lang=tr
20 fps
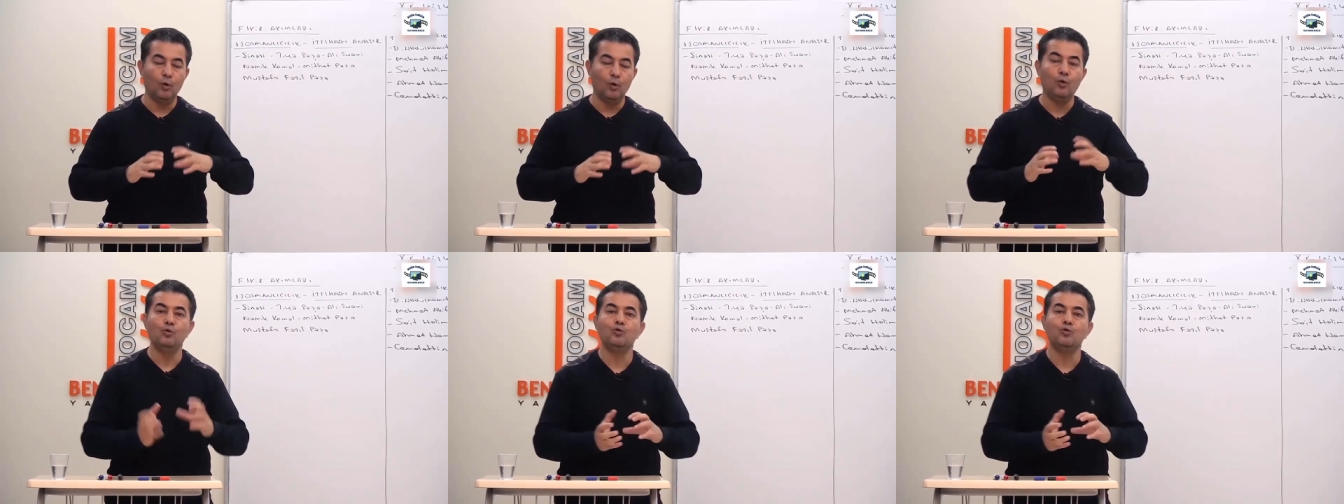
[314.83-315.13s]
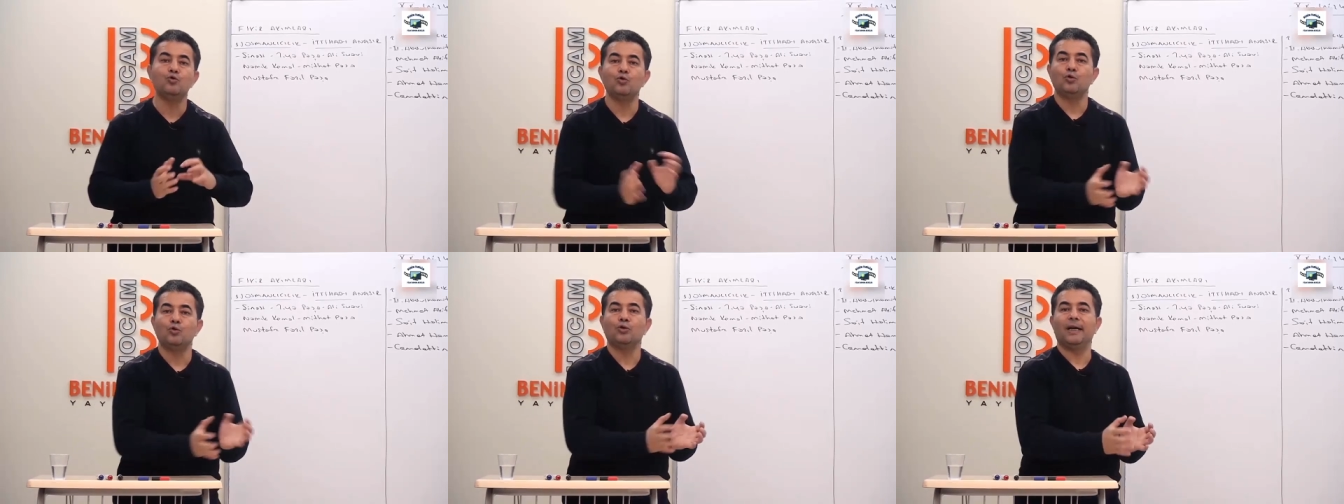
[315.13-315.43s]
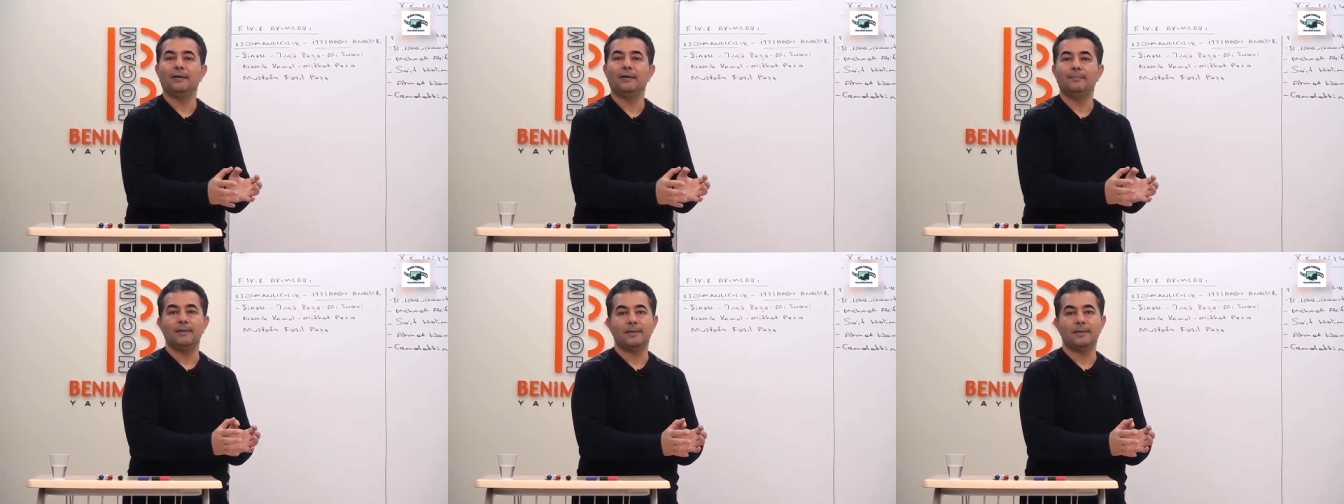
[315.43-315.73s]
O
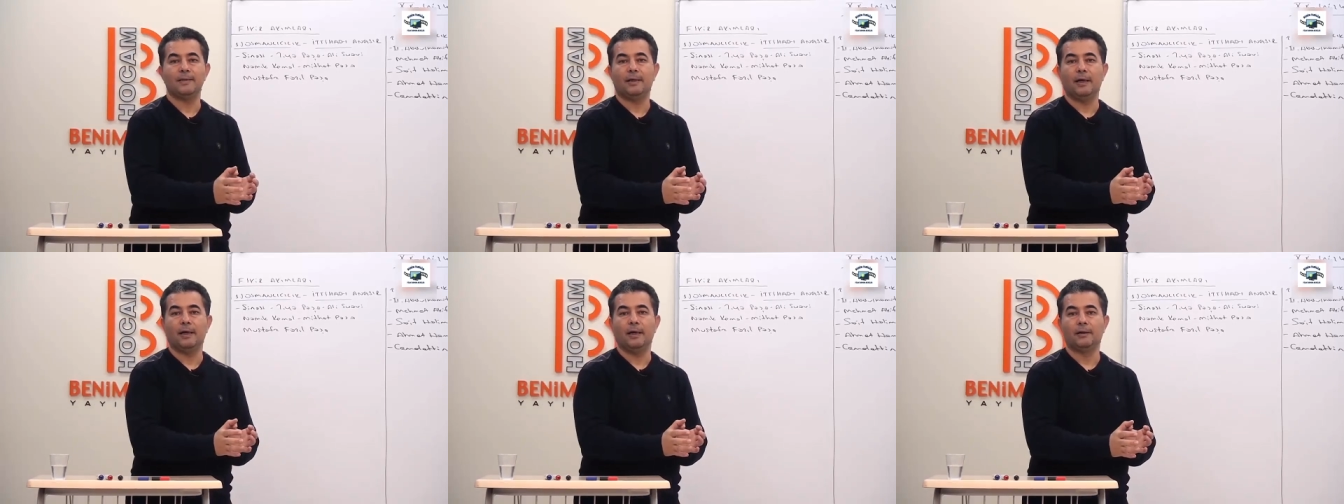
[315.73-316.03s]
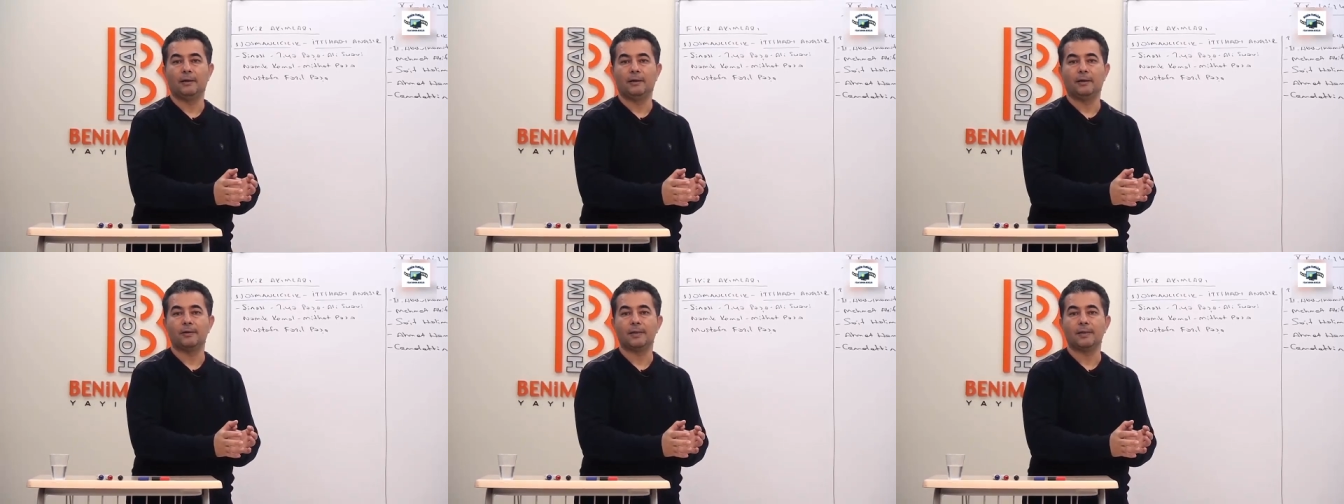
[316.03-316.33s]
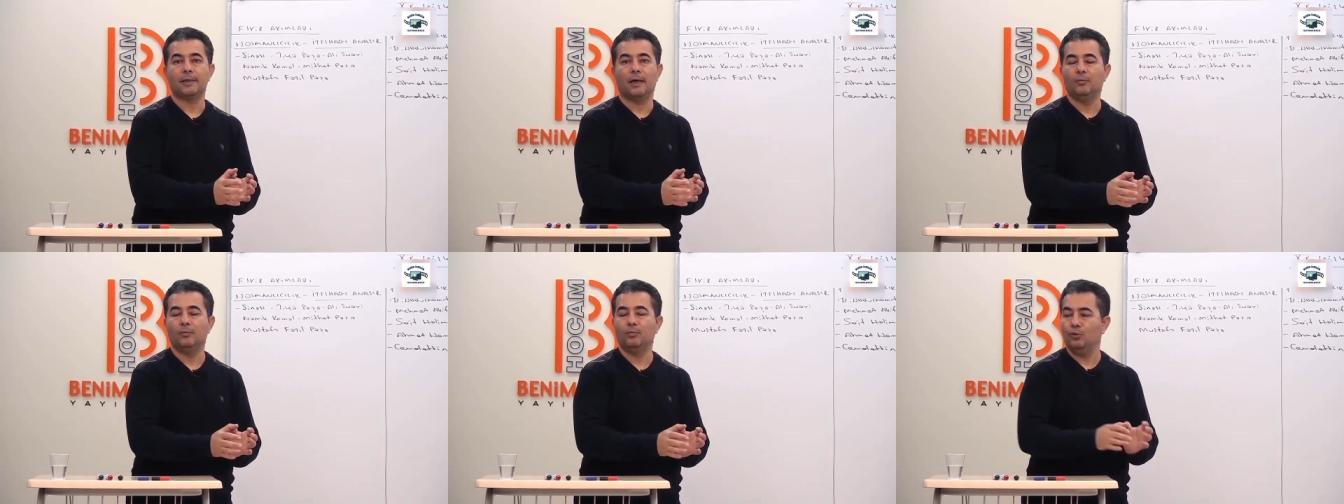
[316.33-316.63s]
unsurlar bizden
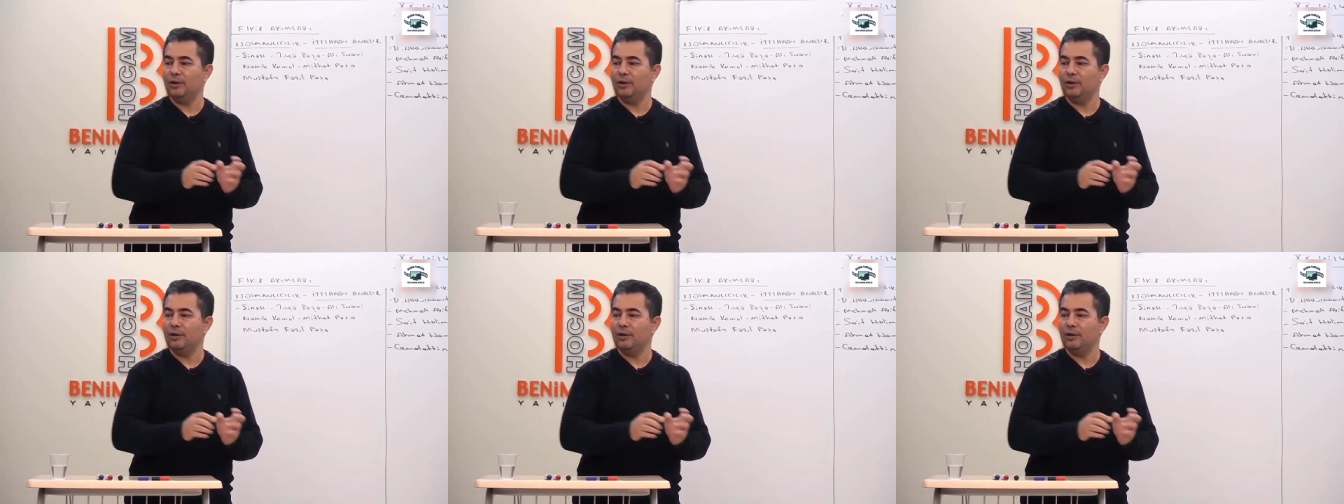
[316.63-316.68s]
ayrılırsa.